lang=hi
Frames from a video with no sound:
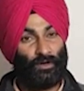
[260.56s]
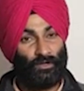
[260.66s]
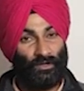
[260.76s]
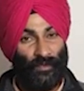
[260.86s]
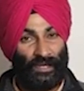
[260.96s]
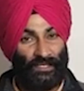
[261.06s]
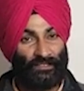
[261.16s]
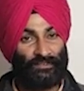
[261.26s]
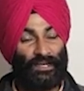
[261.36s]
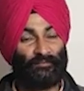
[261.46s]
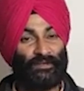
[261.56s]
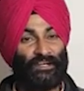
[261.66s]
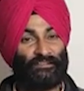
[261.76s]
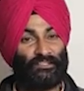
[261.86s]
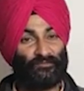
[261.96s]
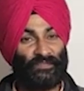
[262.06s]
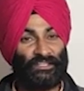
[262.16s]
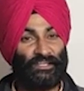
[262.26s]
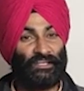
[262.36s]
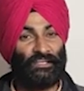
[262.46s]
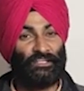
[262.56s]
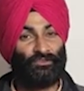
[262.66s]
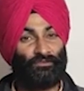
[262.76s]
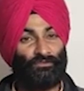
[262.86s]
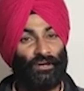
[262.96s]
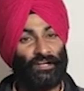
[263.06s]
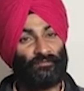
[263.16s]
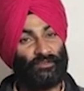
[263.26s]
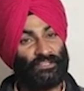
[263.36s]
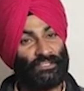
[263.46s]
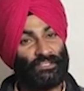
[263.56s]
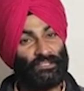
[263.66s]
और हमारी किसान परेड दस बजे निकलनी थी उनको आठ बजे